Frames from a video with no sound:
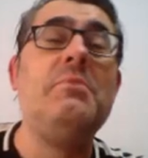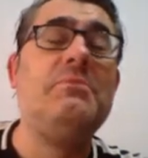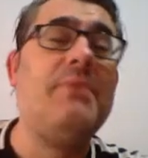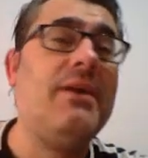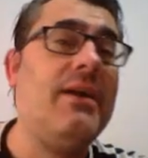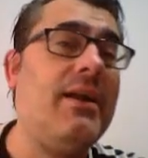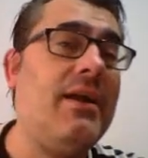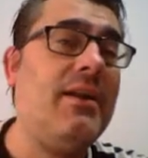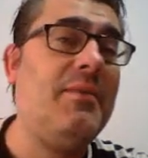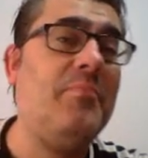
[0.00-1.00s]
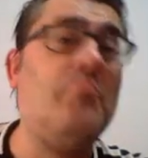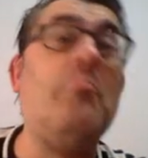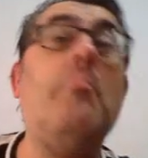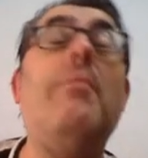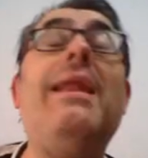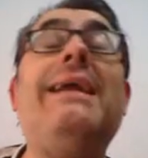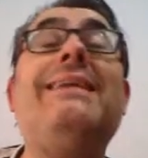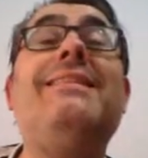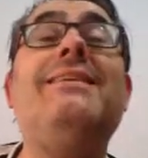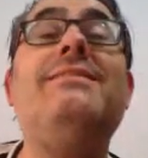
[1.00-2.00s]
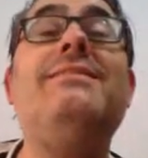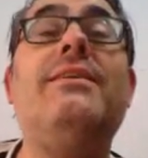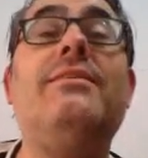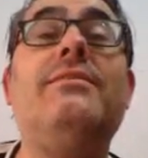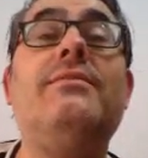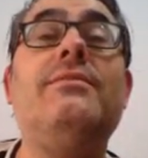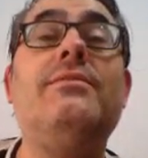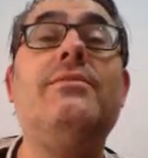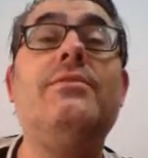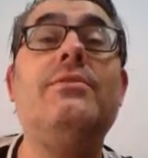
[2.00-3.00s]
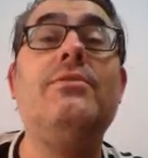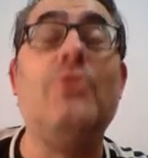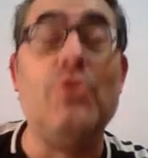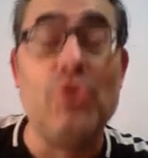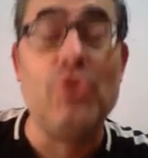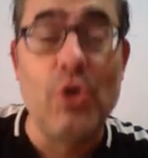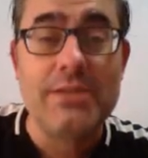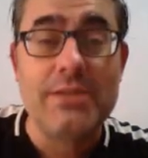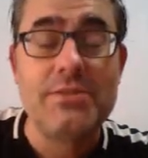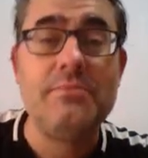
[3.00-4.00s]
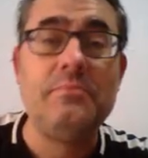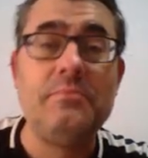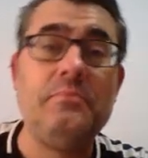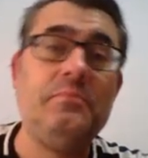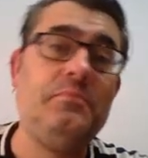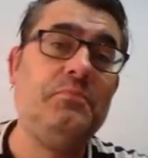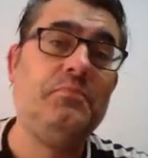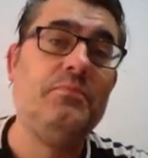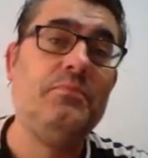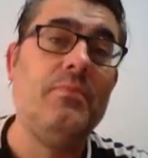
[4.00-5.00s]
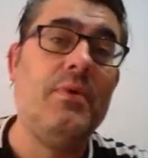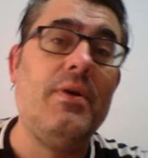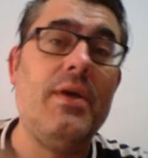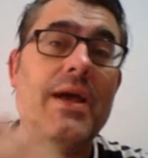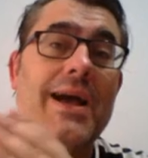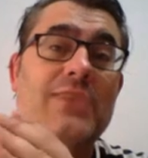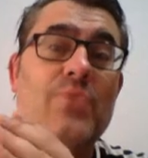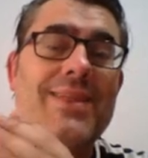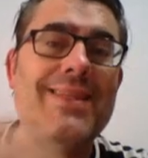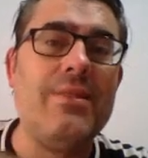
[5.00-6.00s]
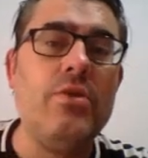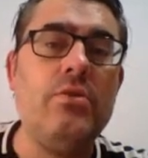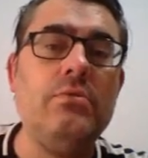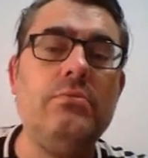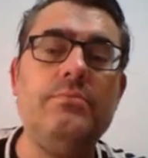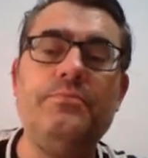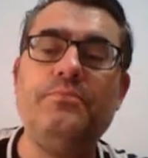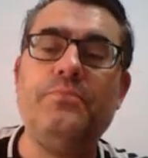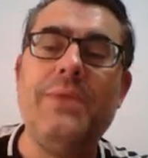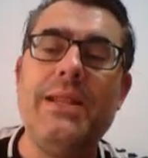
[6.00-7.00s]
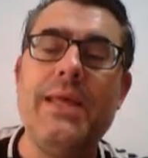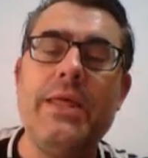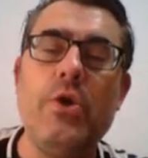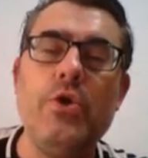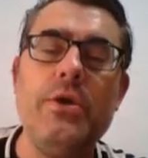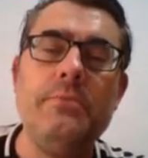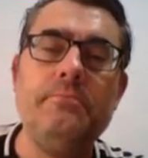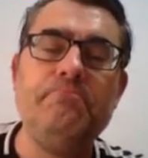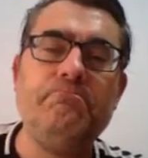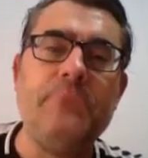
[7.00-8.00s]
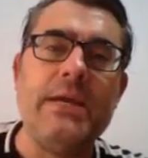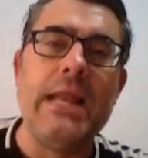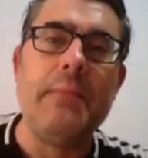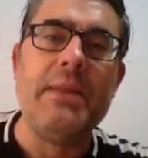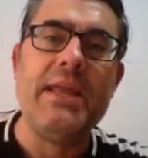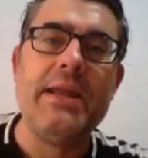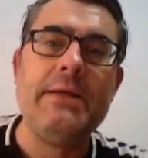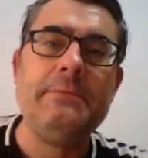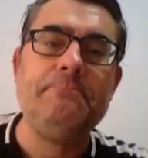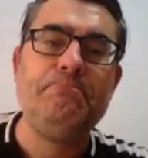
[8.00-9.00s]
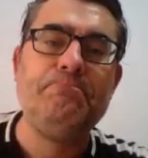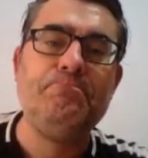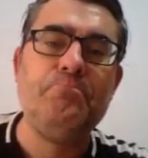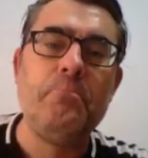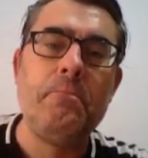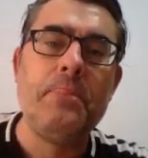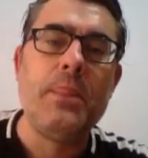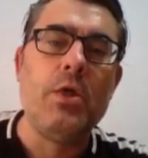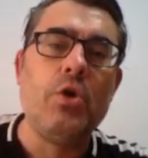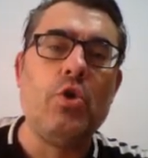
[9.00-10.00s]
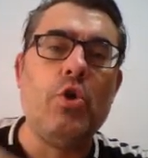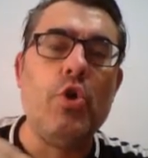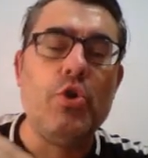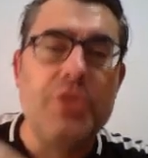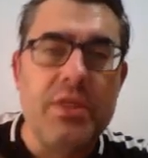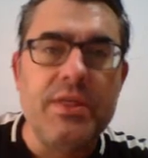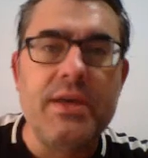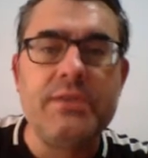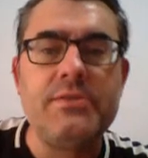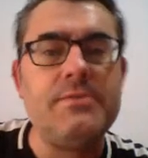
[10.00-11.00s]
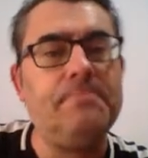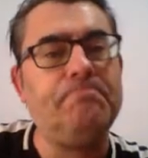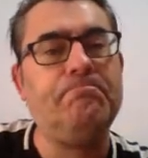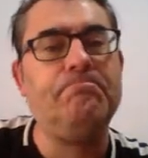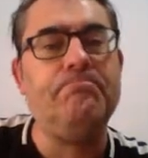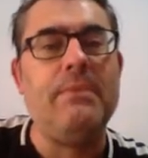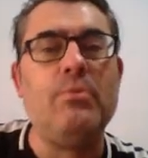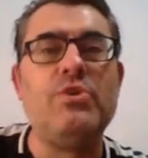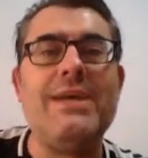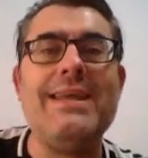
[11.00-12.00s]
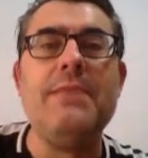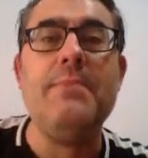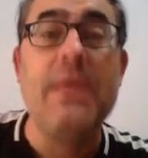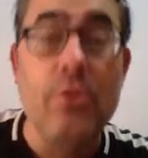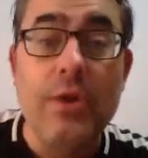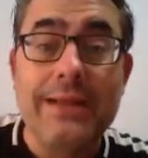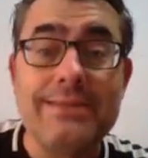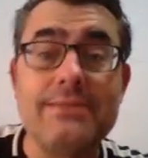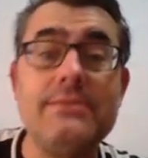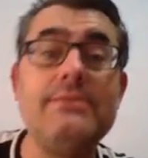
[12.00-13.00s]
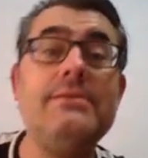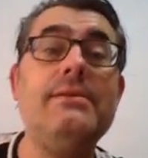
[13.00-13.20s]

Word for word: más para el canal Black Desert Consolas Actualización El día de hoy, ahí en la mañana Con noticias Vamos a ir viéndolas